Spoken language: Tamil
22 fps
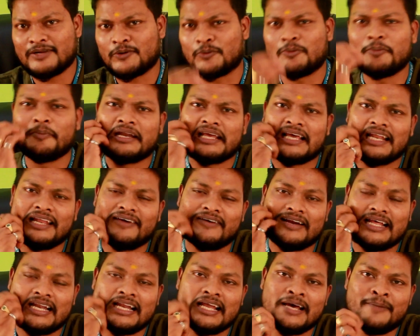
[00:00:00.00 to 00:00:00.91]
சார் ரொம்ப மெடிக்கலாக
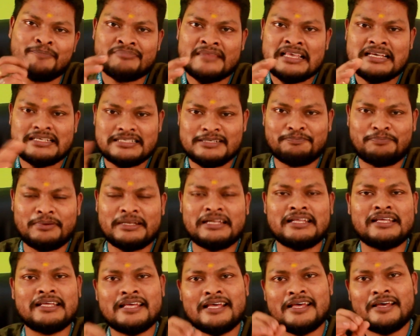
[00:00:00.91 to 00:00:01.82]
வேணாம்னா
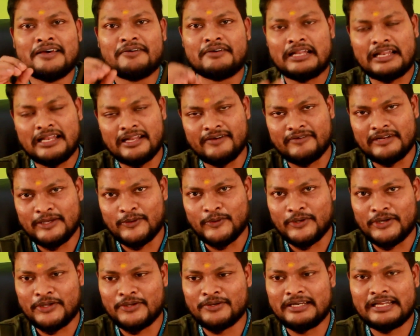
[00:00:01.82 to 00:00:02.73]
சிம்பிள் நல்லா வலி
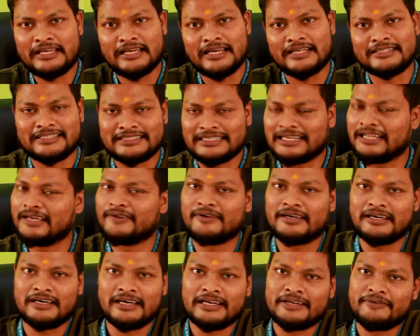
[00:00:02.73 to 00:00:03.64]
குறையும் நீங்கள் அந்த இடத்துல
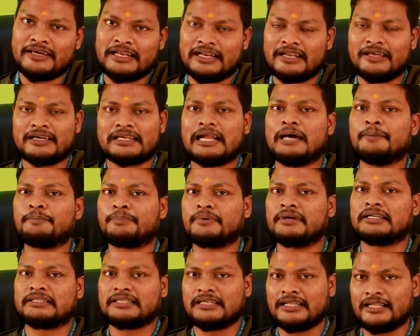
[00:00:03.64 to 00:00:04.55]
அடிவயிரில் கிராம்ப்
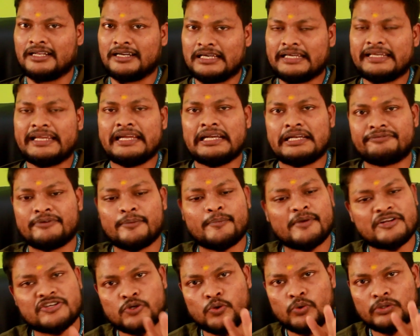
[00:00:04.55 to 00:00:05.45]
இடத்துல இருக்க ஹீட்
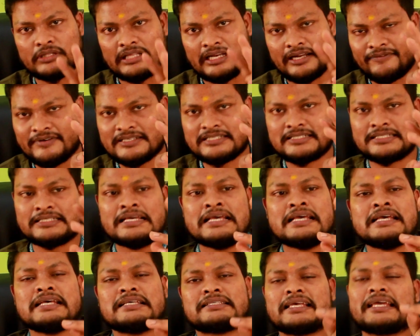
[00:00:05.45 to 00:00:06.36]
ஃபம்பரேஷன் கொடுத்தீங்கன்னா ஃபஸ்ட்டு
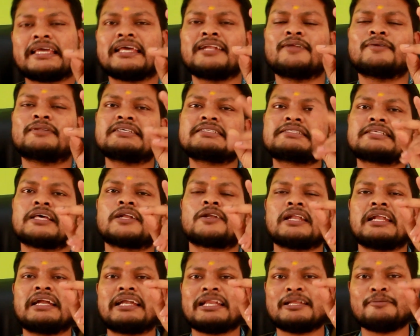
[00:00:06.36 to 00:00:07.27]
செகண்ட் வந்து
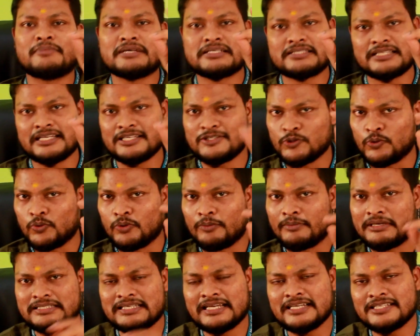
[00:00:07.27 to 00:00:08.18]
சர்க்குலேட்டரி மசாஜ்
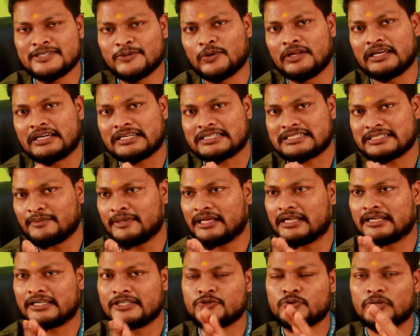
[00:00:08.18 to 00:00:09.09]
சொல்லுவோம் மசாஜ் உங்களுக்கு
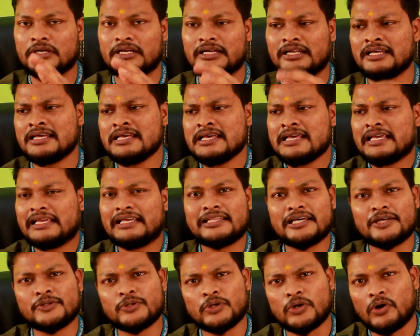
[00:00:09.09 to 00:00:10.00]
கஷ்டமாக இருக்குன்னு சொன்னீங்கன்னா
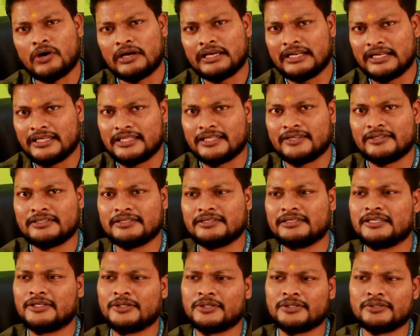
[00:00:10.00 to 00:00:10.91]
ஏதாவது ஒரு ஆயில் ஏதாவது
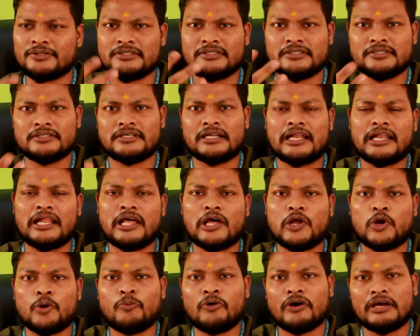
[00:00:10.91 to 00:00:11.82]
ஏதோ ஒரு நல்ல
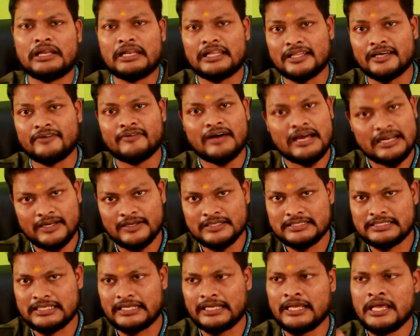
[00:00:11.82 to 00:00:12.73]
அரோம ஆயில் ஏதாவது
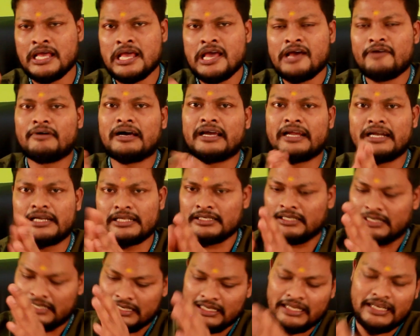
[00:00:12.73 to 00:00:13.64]
வாங்கினாலும் சரி வாங்கிட்டு
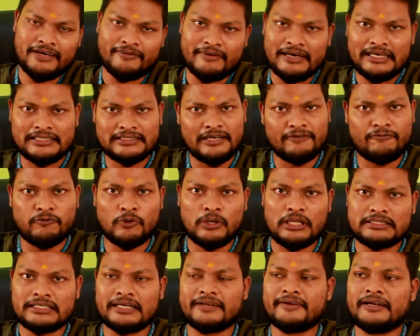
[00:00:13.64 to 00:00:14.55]
நல்ல வயத்தில்
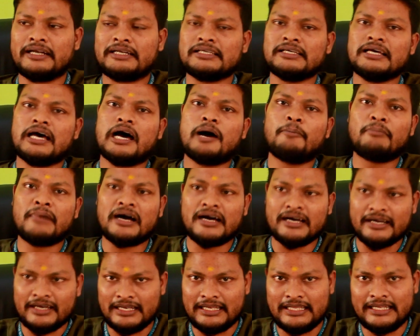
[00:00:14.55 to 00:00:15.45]
ஃபுல்லாக தடவிட்டு
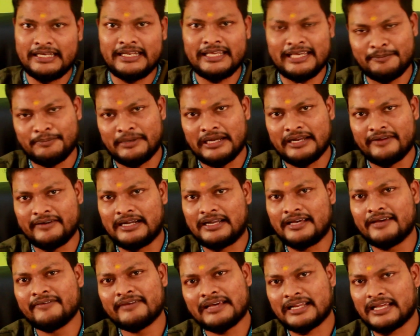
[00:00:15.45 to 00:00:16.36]
அம்மாங்களை நீங்கள் பண்ண
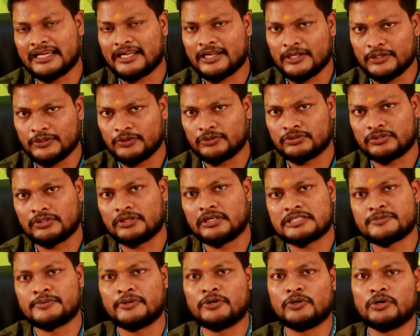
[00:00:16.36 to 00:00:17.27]
வேண்டாம் வேறு யாராவது ஒருத்தர்
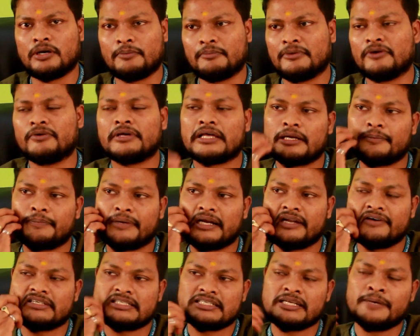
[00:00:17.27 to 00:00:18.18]
ஹஸ்பண்டோ அம்மாவோ யாராவது
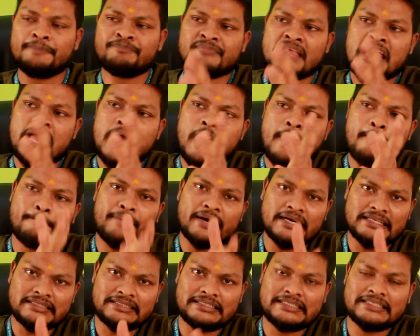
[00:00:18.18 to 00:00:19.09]
பண்ண வச்சுட்டு
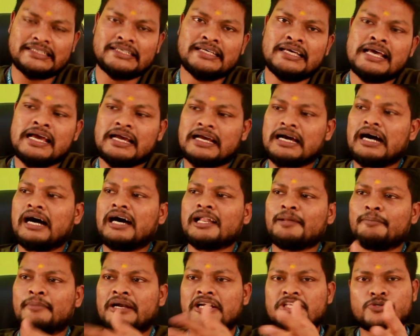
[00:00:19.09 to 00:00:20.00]
படுத்துட்டு
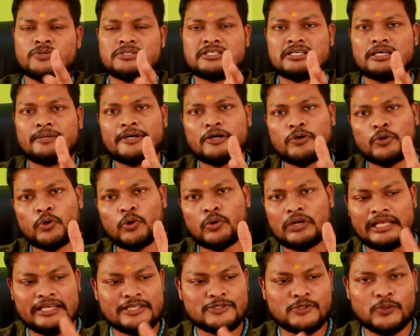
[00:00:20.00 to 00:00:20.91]
காலை மடிச்சு வச்சுங்க அதை
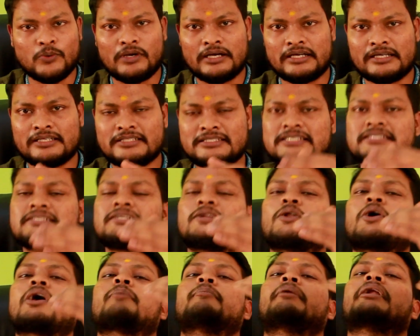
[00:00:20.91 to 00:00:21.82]
குரூக் லைன் சொல்லுவாங்க ஜஸ்ட்
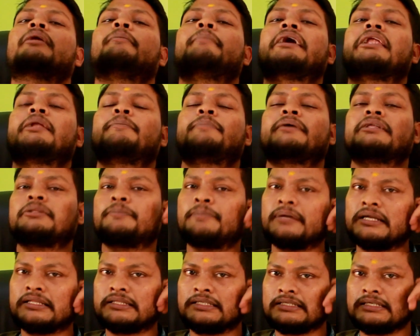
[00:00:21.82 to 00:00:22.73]
நார்மலாக மேலே பார்த்து
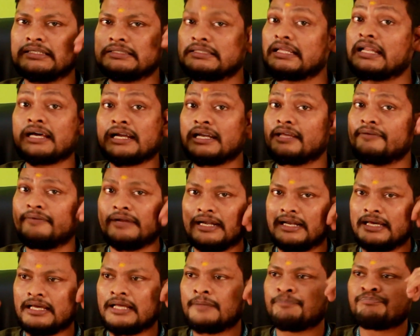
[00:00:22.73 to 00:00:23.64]
படுத்துட்டு தலகாணி
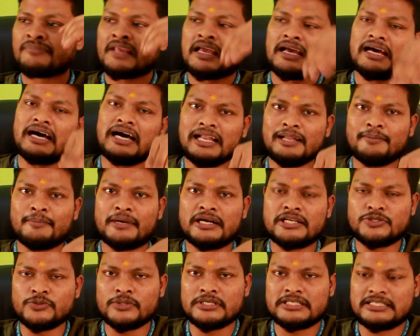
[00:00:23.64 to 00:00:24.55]
வேண்டாம் காலை
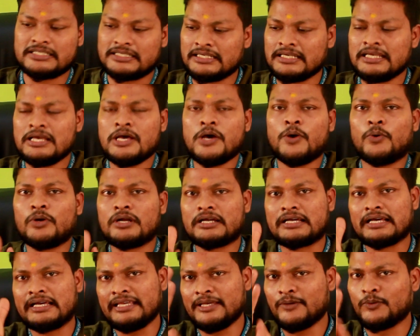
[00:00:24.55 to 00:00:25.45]
மடிச்சு வச்சுட்டு ஒரு
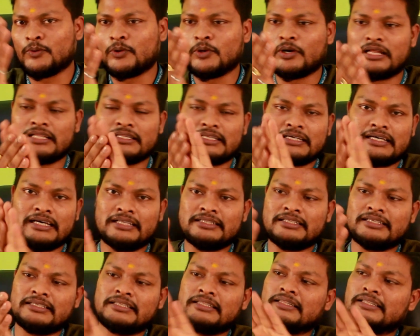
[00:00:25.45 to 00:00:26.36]
கை உங்களோட அந்த
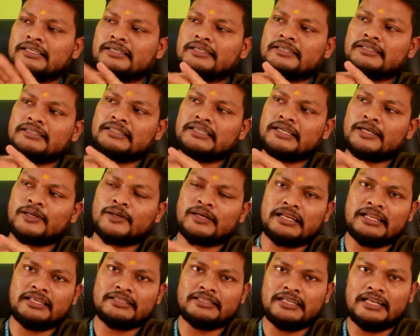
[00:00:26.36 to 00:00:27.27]
அந்த இந்த இந்த இடம்
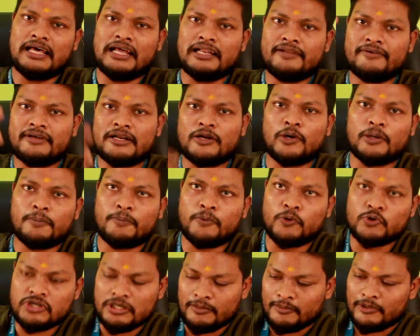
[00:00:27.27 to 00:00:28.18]
இருக்குல்லையா அந்த நாலு விரலோட
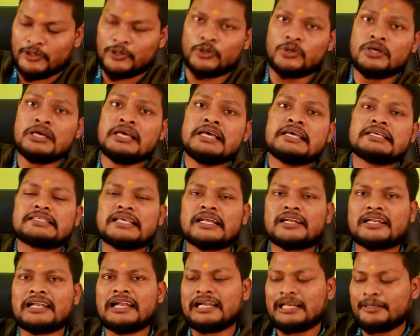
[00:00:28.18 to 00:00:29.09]
போர்ஷன் மட்டும்
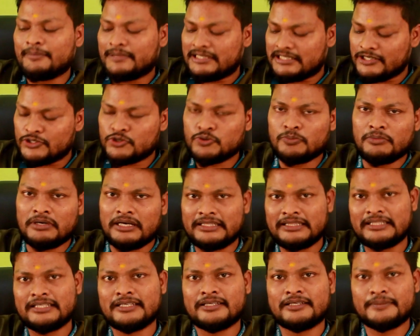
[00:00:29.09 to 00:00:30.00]
சர்க்குலேட்டரி மசாஜ் சும்மா
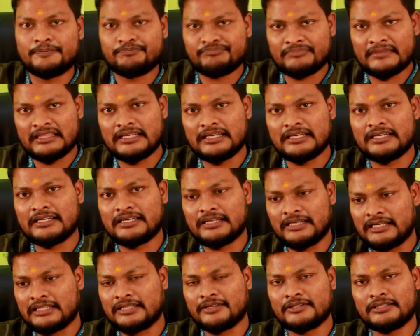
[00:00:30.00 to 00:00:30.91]
இந்த இந்த
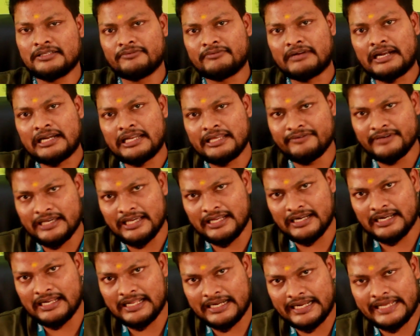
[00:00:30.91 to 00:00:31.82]
அதாவது
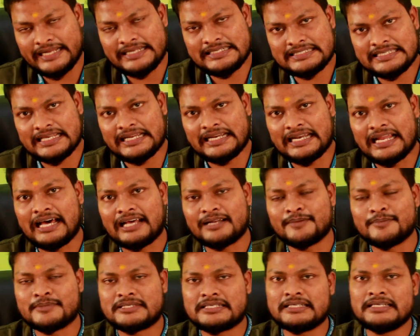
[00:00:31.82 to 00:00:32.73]
வடிவயிறில் ரைட் சைடில்
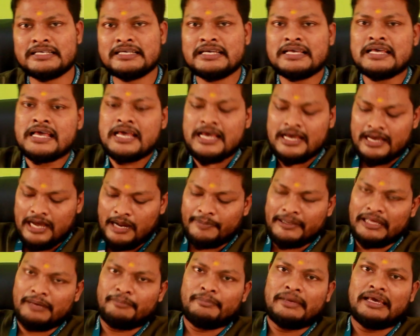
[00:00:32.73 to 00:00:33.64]
ஆரம்பித்து
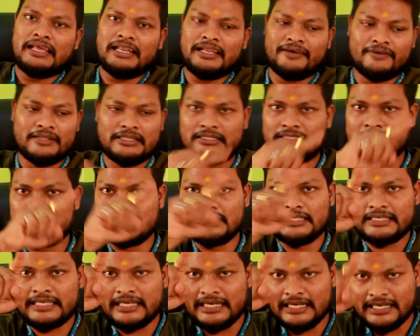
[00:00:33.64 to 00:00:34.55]
அப்படியே மேலே வந்து
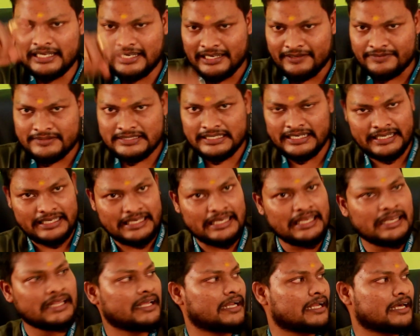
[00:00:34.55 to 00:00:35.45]
கீழே லெஃப்ட் சைடு
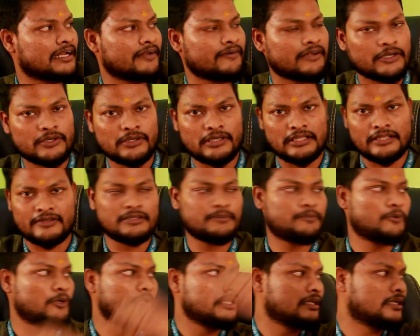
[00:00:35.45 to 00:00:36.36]
கீழே இறங்குற வரைக்கும்
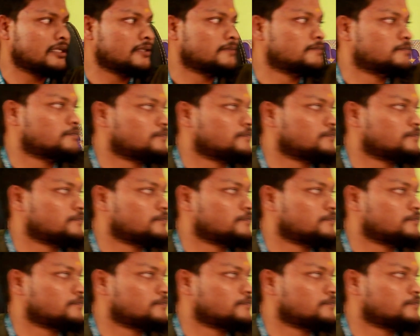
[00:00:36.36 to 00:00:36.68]
அதாவது புரியுதுங்களா